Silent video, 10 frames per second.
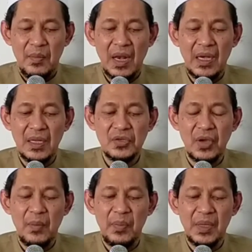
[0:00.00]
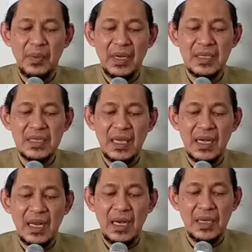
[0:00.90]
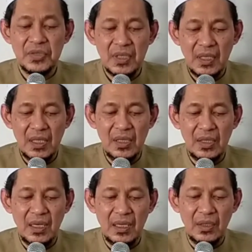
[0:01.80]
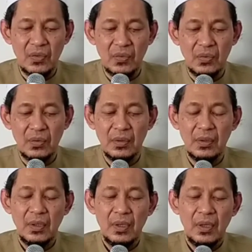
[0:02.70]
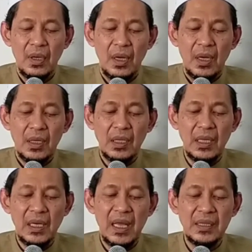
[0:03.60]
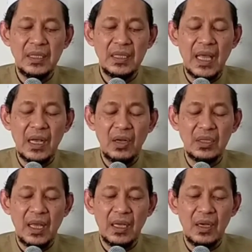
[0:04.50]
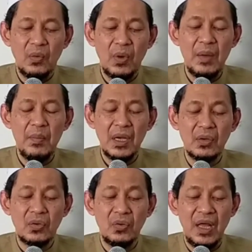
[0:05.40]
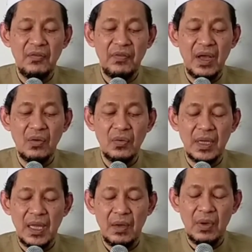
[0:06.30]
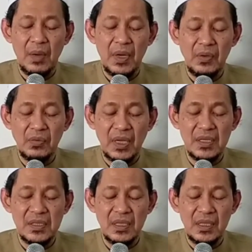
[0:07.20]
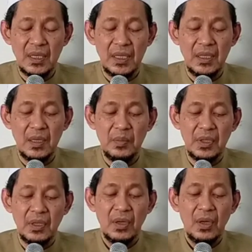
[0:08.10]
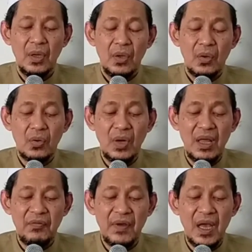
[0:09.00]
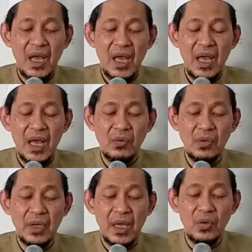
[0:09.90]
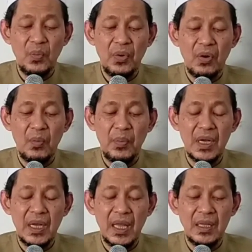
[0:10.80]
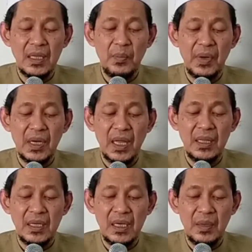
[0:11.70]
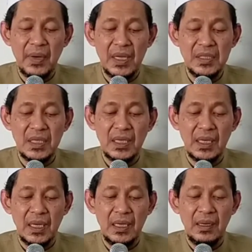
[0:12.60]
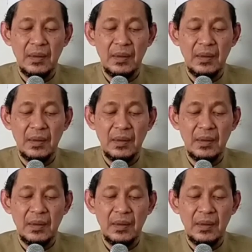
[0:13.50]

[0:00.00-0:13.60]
Lah sahabat penasaran, lah sinten niku? Kila ditangkletaken waman khulafauka waman tai sinten kanjeng Nabi? Khulafauka iku poro pengganti-penggantine panjenengan.